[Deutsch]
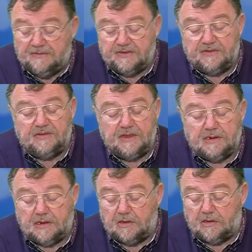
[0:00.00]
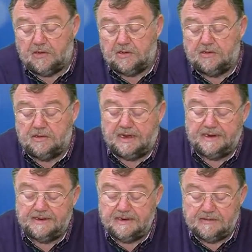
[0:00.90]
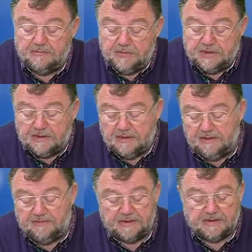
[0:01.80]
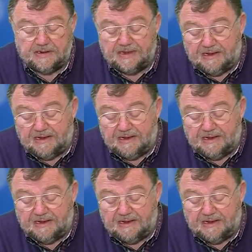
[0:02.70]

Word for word: Sie sehen auch äh, an den mitgelieferten